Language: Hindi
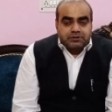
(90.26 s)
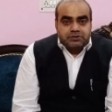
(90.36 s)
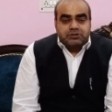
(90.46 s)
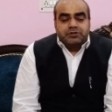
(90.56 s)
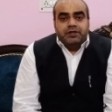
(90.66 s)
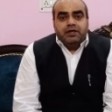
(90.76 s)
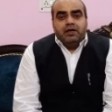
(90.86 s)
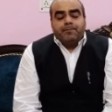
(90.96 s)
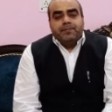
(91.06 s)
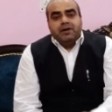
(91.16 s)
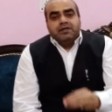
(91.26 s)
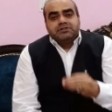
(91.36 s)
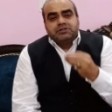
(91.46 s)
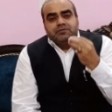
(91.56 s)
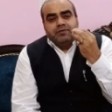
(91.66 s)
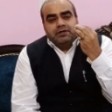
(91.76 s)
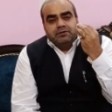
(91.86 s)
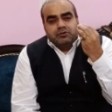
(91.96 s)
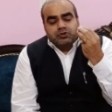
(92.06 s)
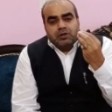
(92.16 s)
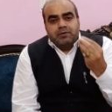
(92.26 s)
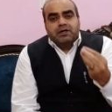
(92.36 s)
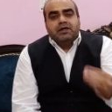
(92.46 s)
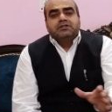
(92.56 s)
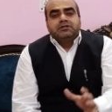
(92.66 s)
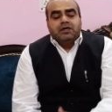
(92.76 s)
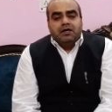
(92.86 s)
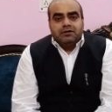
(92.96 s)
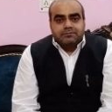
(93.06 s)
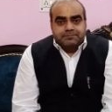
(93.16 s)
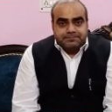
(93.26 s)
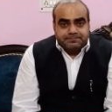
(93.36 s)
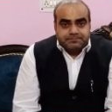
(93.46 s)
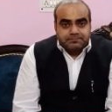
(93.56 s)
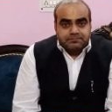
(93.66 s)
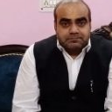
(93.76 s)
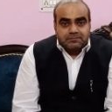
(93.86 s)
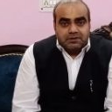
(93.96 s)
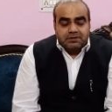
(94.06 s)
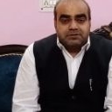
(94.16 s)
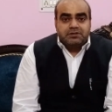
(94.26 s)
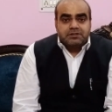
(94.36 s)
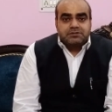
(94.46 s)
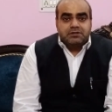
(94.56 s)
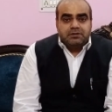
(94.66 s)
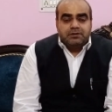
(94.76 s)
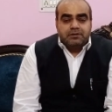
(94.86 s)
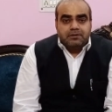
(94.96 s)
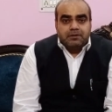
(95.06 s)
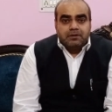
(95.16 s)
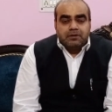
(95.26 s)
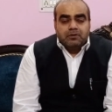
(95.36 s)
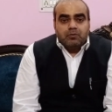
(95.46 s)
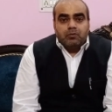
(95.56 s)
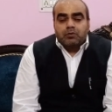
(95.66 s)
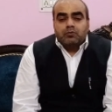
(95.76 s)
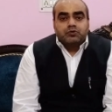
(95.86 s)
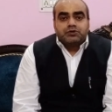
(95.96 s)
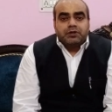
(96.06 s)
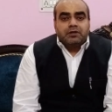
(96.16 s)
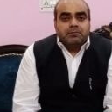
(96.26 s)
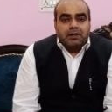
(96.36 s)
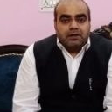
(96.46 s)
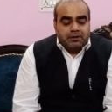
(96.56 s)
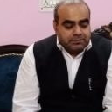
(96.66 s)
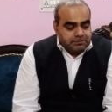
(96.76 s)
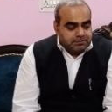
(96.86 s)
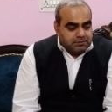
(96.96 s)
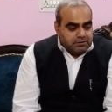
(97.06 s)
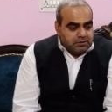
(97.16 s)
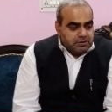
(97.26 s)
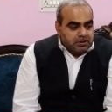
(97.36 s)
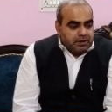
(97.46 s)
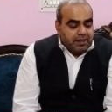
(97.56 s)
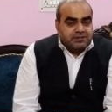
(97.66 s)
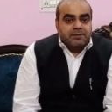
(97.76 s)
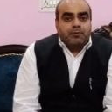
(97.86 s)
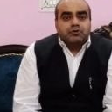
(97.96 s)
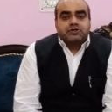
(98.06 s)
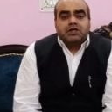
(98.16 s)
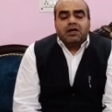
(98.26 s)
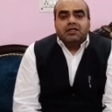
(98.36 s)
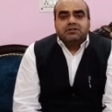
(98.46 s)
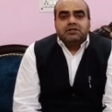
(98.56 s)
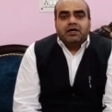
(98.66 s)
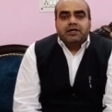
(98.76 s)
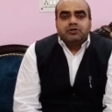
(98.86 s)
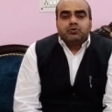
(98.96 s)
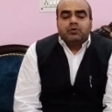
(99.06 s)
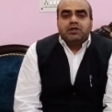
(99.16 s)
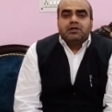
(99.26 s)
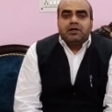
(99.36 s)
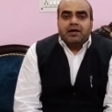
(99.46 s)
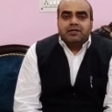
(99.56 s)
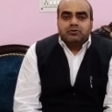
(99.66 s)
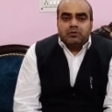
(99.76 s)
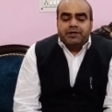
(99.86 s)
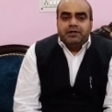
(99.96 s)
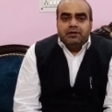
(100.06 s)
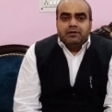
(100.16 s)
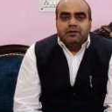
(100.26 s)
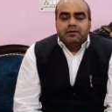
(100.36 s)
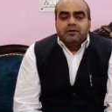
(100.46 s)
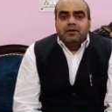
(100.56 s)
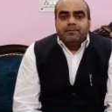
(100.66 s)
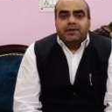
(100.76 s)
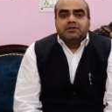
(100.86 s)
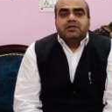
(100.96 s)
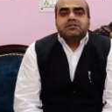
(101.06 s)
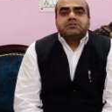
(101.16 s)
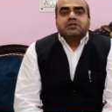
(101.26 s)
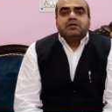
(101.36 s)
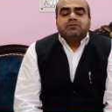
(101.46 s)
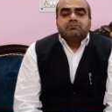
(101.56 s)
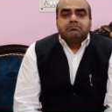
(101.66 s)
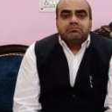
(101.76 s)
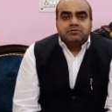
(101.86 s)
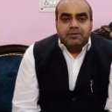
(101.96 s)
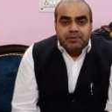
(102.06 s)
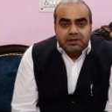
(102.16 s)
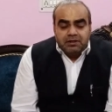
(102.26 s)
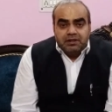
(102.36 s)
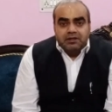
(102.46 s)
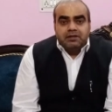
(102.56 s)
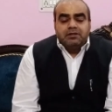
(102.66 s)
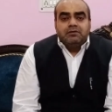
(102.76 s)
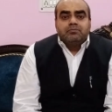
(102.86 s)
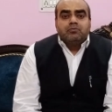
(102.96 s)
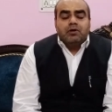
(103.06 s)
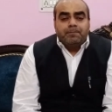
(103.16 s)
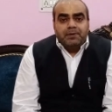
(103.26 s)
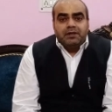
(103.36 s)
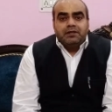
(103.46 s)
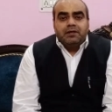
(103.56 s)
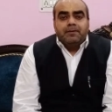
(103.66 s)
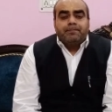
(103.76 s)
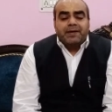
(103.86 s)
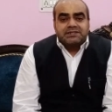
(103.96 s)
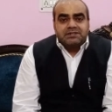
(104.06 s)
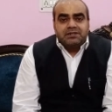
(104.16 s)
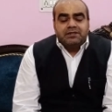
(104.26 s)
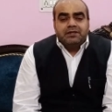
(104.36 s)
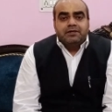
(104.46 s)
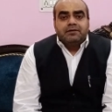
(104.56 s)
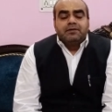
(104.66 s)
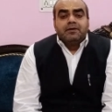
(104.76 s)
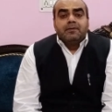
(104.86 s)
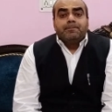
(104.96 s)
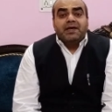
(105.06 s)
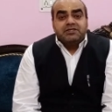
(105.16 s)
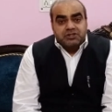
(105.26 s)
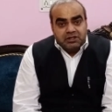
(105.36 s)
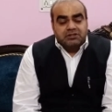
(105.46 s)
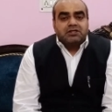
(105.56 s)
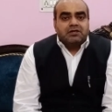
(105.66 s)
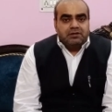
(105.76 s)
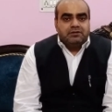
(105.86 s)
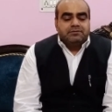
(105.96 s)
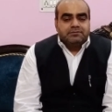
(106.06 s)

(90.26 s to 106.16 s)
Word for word: जिसने अपना जीवन निछावर कर दिया इस देश के लिए और कुछ नहीं मांगा ऐसे बहुत से क्रांतिकारी जिन्होंने लड़ाई तो लड़ी पर देश से ज़मीन ले ली मुरब्बे लिए पैसे लिए पेंशन तक ली